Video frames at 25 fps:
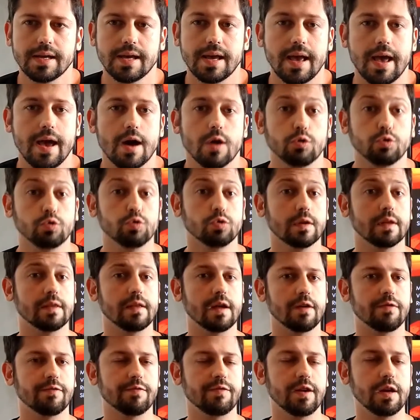É a altura
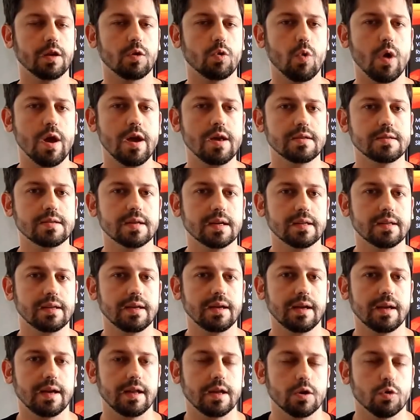da frequência
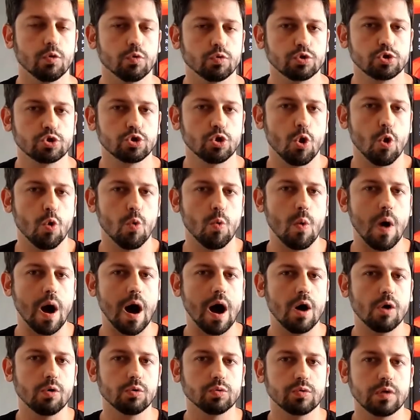dele. Um som
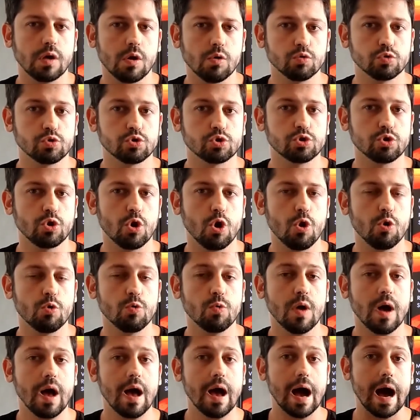alto é um
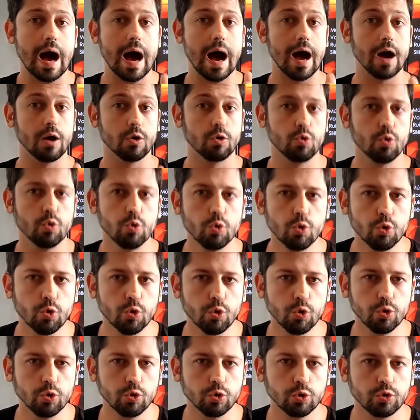som
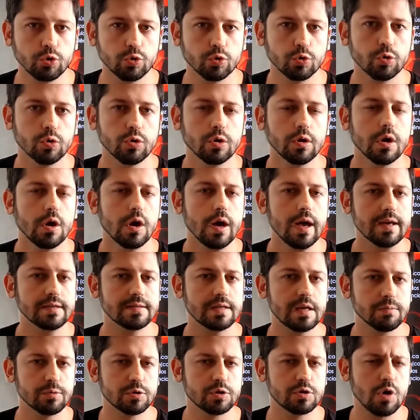agudo.
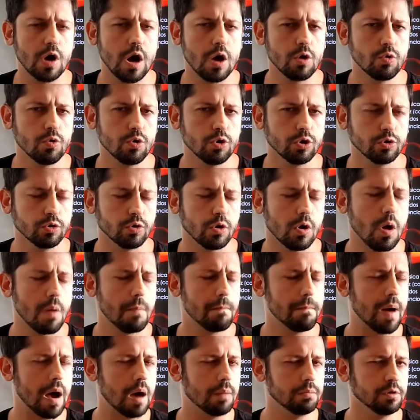Exemplo de som
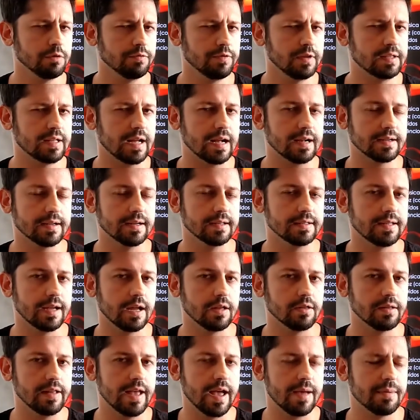agudo, Pablo Vittar
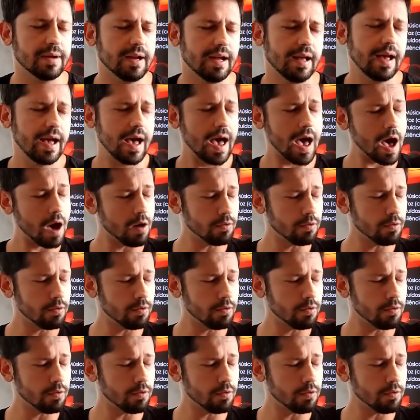cantando, lembra?